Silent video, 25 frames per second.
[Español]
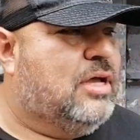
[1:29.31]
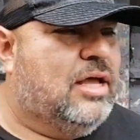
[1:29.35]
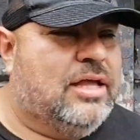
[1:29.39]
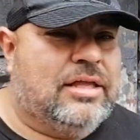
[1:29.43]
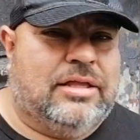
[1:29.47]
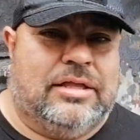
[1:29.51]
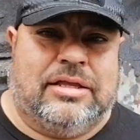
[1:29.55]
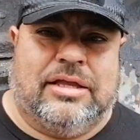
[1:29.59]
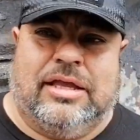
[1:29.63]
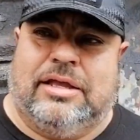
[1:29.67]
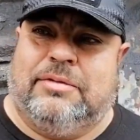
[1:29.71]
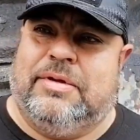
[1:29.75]

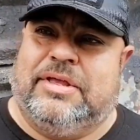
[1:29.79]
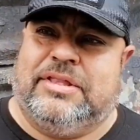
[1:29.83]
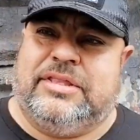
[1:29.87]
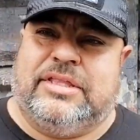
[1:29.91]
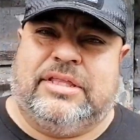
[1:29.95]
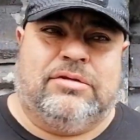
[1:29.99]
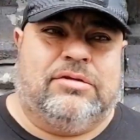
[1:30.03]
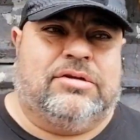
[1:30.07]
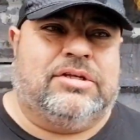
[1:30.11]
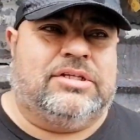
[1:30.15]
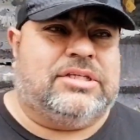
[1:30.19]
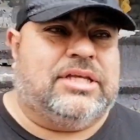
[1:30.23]
eh, el
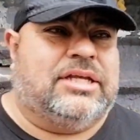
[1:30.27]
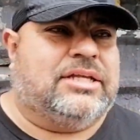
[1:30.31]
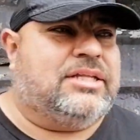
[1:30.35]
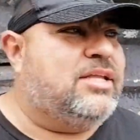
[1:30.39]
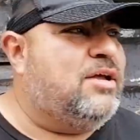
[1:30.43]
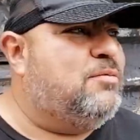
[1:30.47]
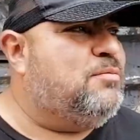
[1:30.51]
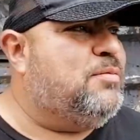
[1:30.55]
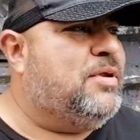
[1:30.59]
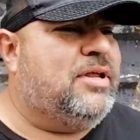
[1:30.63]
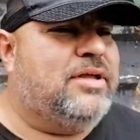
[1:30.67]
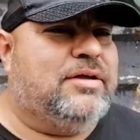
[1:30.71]
22 de
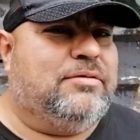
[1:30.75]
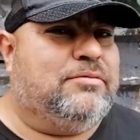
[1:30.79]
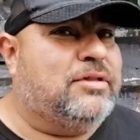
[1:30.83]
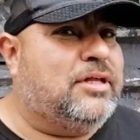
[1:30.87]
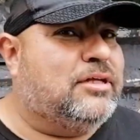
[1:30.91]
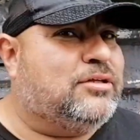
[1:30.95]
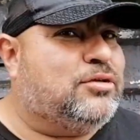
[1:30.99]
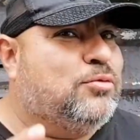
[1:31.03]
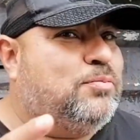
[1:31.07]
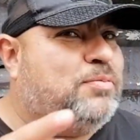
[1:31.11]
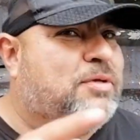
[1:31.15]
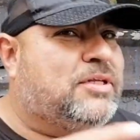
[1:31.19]
septiembre,
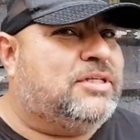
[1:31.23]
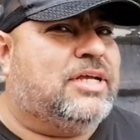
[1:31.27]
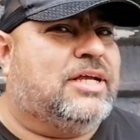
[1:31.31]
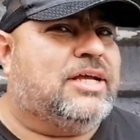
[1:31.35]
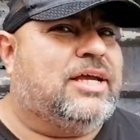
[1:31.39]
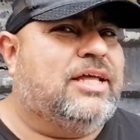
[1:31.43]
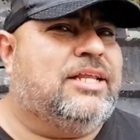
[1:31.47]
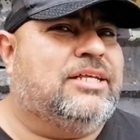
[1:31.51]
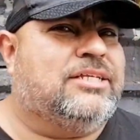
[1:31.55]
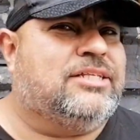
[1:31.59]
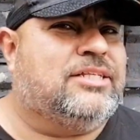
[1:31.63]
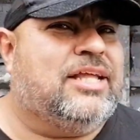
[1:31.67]
una
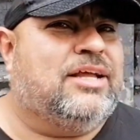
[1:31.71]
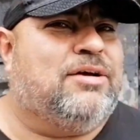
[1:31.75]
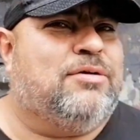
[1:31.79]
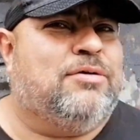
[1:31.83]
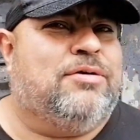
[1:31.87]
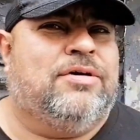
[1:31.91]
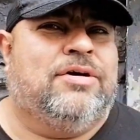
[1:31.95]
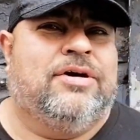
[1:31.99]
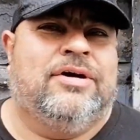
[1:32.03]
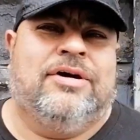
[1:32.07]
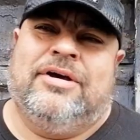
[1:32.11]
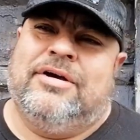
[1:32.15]
sorpresa que les
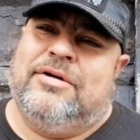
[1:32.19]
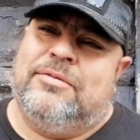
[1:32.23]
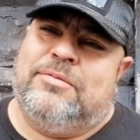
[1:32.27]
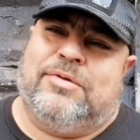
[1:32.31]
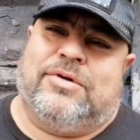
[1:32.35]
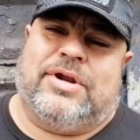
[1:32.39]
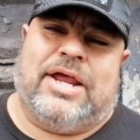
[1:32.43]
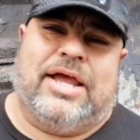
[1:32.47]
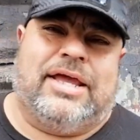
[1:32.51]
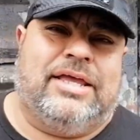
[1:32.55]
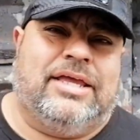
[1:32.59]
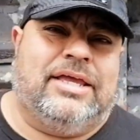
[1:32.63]
tengo
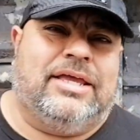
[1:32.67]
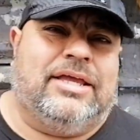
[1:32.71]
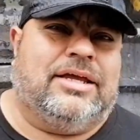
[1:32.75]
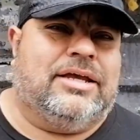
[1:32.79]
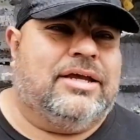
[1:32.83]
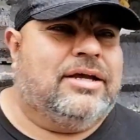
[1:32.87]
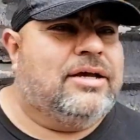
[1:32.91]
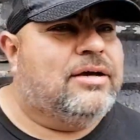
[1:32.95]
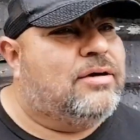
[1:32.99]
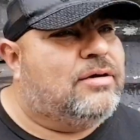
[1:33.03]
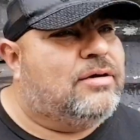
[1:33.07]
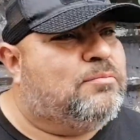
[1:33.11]
por ahí,
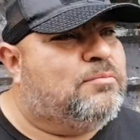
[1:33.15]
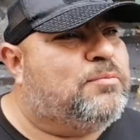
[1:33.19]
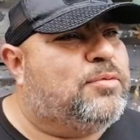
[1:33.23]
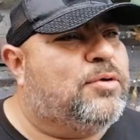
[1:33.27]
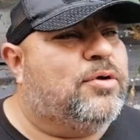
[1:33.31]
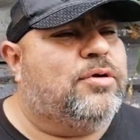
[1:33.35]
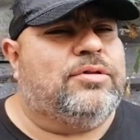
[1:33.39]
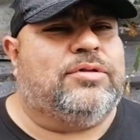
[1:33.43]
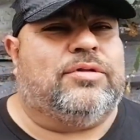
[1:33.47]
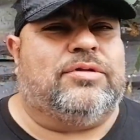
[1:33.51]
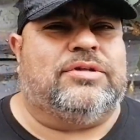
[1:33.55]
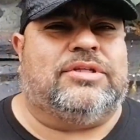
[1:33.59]

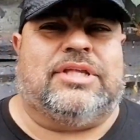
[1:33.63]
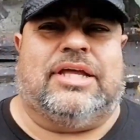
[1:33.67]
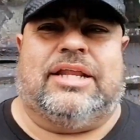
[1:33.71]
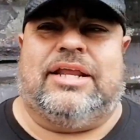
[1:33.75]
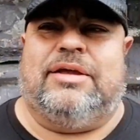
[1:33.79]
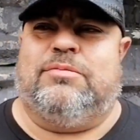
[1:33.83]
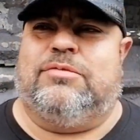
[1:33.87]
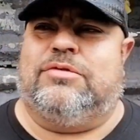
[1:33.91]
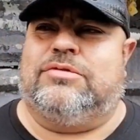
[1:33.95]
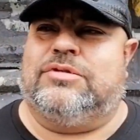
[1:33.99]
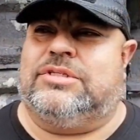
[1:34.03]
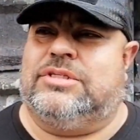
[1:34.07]
pronto
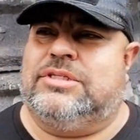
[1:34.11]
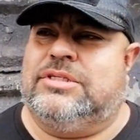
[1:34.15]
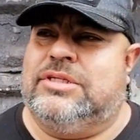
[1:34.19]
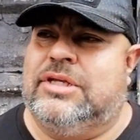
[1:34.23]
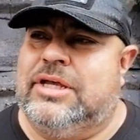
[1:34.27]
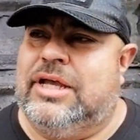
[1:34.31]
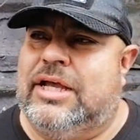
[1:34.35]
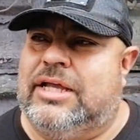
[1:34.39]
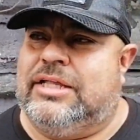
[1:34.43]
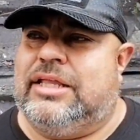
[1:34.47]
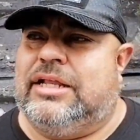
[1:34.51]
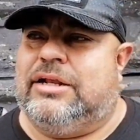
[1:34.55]
estaremos
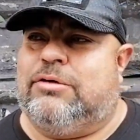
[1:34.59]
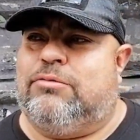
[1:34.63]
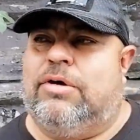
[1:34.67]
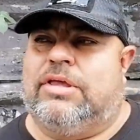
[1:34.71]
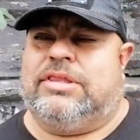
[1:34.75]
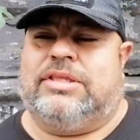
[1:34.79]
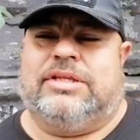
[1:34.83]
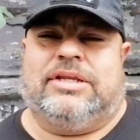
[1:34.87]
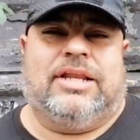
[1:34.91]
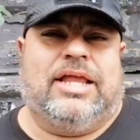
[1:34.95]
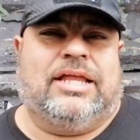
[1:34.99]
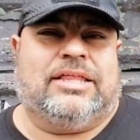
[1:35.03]
en el
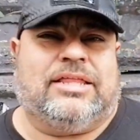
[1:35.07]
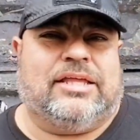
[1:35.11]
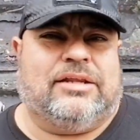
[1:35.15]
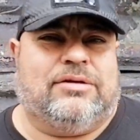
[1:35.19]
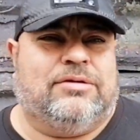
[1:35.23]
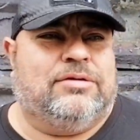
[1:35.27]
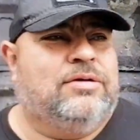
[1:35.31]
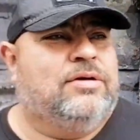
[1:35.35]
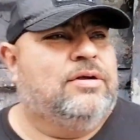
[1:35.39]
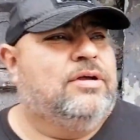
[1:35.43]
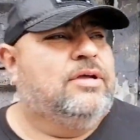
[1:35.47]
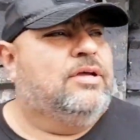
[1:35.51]

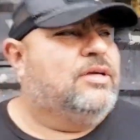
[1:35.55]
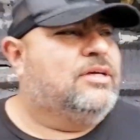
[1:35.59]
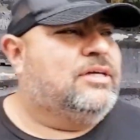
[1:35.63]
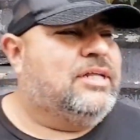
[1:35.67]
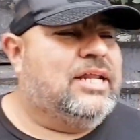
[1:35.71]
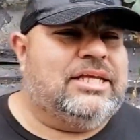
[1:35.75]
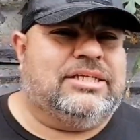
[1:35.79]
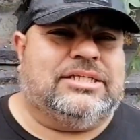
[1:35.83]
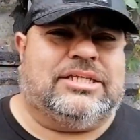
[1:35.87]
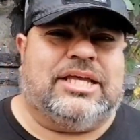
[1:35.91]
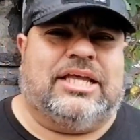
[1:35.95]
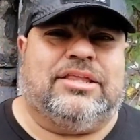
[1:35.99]
cuadrilátero.
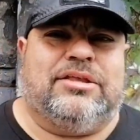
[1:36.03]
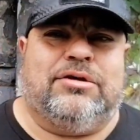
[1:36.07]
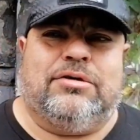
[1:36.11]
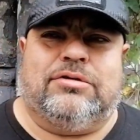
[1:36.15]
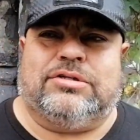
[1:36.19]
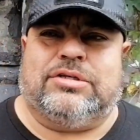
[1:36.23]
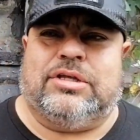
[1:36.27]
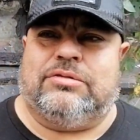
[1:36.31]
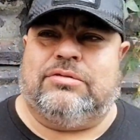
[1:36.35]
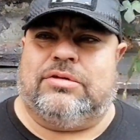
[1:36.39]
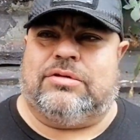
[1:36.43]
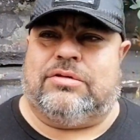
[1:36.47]
Gracias a
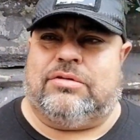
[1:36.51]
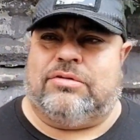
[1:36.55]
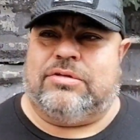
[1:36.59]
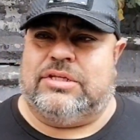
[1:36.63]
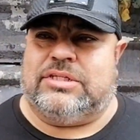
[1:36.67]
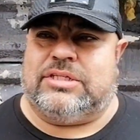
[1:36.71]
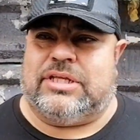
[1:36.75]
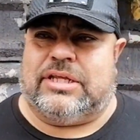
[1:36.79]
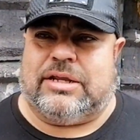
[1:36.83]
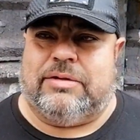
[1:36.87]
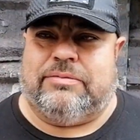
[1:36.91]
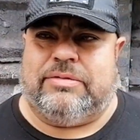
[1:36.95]
Dios,
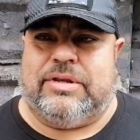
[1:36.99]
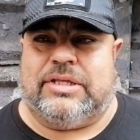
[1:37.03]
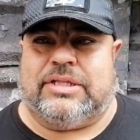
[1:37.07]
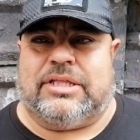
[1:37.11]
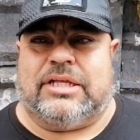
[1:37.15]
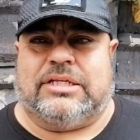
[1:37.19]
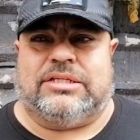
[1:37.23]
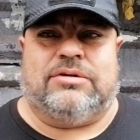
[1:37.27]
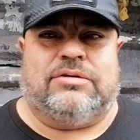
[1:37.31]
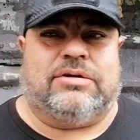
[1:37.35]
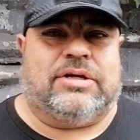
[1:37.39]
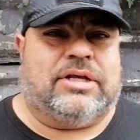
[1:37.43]
con esta
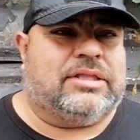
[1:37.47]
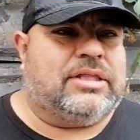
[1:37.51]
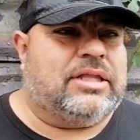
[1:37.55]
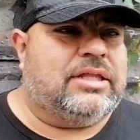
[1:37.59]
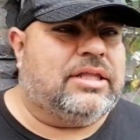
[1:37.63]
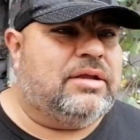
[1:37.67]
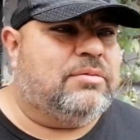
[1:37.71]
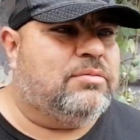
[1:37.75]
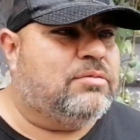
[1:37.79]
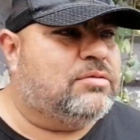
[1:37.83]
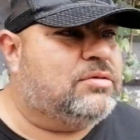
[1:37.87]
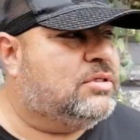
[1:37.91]
rehabilitación que
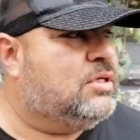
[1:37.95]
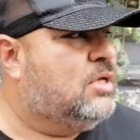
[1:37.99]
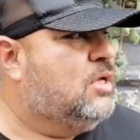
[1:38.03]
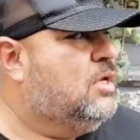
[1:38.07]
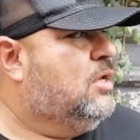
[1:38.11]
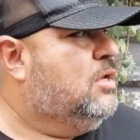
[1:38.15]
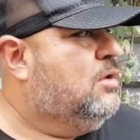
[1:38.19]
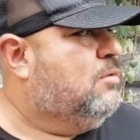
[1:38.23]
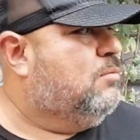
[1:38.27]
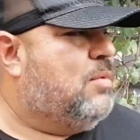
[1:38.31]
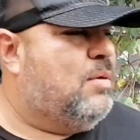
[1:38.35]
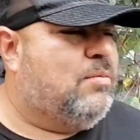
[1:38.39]
tenemos,
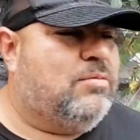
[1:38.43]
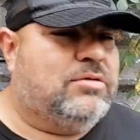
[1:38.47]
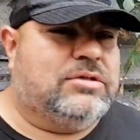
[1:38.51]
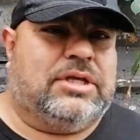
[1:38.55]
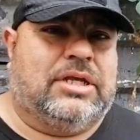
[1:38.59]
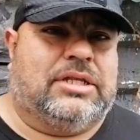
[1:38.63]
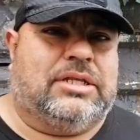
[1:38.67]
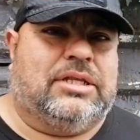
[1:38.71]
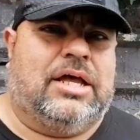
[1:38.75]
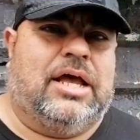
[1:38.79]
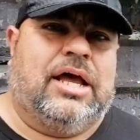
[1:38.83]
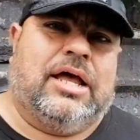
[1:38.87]

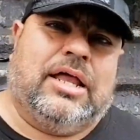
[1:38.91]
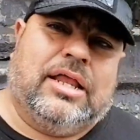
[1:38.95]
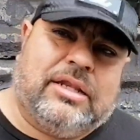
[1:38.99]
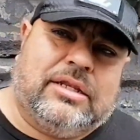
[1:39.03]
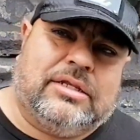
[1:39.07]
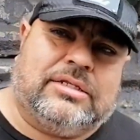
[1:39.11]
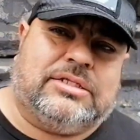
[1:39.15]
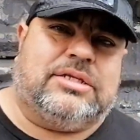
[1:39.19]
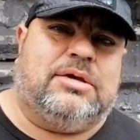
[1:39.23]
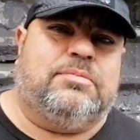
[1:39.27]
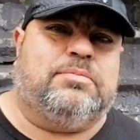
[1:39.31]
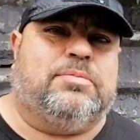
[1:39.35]
vamos al,
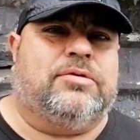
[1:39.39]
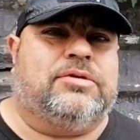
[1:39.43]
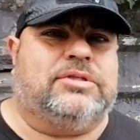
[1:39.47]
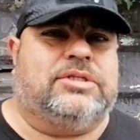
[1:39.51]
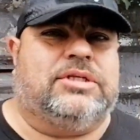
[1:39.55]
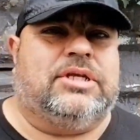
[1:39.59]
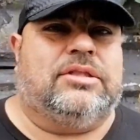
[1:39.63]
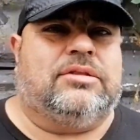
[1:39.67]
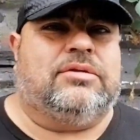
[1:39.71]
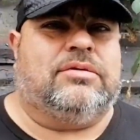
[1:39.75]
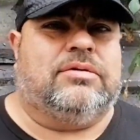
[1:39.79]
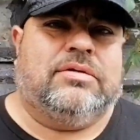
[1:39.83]

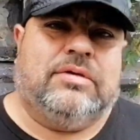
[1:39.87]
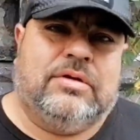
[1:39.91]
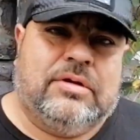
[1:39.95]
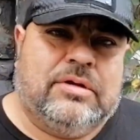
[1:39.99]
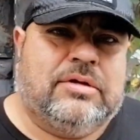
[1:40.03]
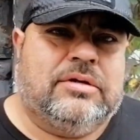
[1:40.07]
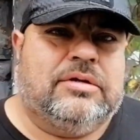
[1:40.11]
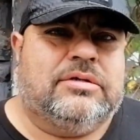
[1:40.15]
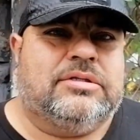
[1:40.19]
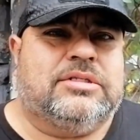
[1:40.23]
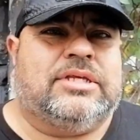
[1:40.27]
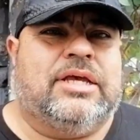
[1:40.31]
100%
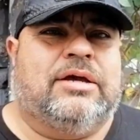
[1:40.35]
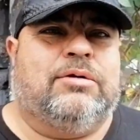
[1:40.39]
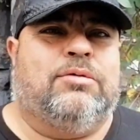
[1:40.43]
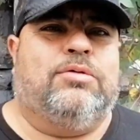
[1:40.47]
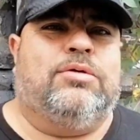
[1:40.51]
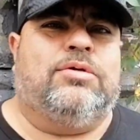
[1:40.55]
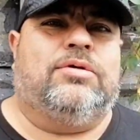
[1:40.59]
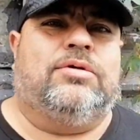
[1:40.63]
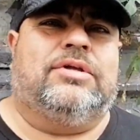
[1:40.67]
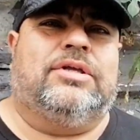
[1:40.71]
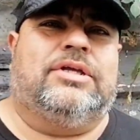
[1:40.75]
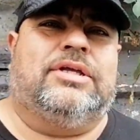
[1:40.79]

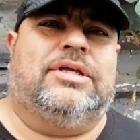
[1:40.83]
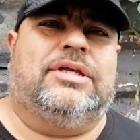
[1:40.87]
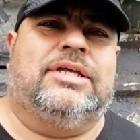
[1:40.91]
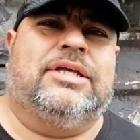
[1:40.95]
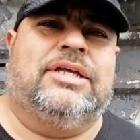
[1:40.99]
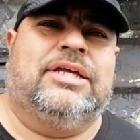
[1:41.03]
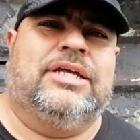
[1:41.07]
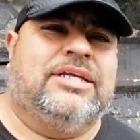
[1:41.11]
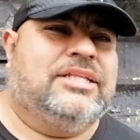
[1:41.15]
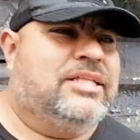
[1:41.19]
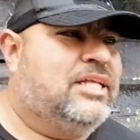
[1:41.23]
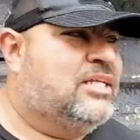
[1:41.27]
seguro de,
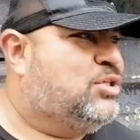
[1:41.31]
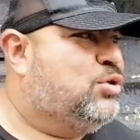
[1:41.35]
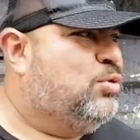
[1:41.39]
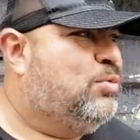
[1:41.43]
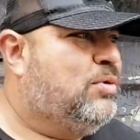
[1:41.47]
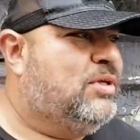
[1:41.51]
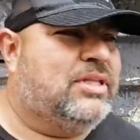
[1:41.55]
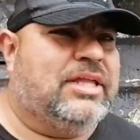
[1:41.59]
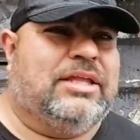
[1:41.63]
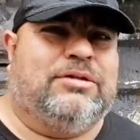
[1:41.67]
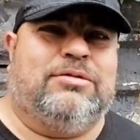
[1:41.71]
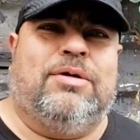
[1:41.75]
de
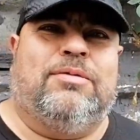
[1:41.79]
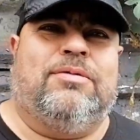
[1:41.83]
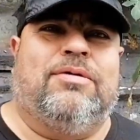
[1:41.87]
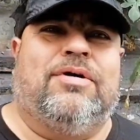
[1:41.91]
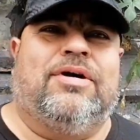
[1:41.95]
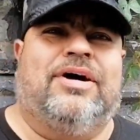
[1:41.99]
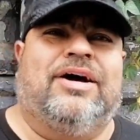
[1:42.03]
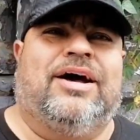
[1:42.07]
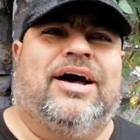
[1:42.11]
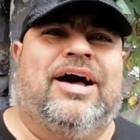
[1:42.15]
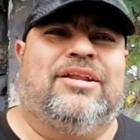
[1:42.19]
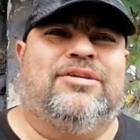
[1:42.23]
subir de
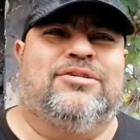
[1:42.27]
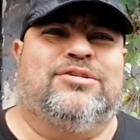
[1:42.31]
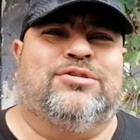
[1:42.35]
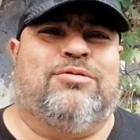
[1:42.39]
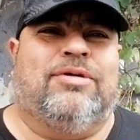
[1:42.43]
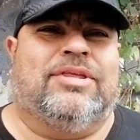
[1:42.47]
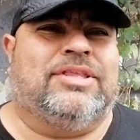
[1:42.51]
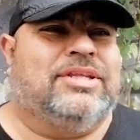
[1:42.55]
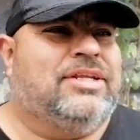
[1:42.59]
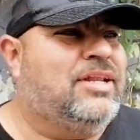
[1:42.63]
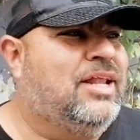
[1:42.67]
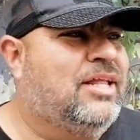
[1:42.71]
nuevo a los
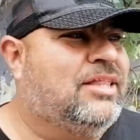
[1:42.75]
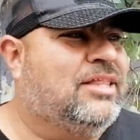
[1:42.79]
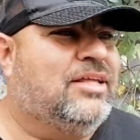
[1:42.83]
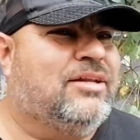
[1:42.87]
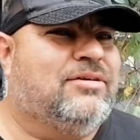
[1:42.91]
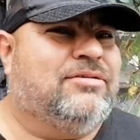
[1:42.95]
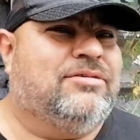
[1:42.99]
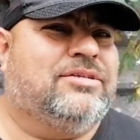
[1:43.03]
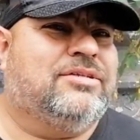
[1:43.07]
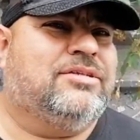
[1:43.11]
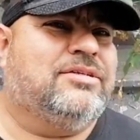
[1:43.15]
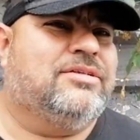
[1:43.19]

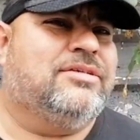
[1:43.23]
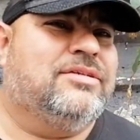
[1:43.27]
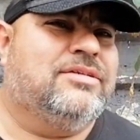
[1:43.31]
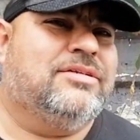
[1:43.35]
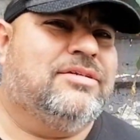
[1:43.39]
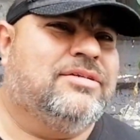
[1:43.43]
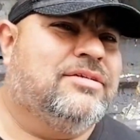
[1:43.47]
cuadriláteros.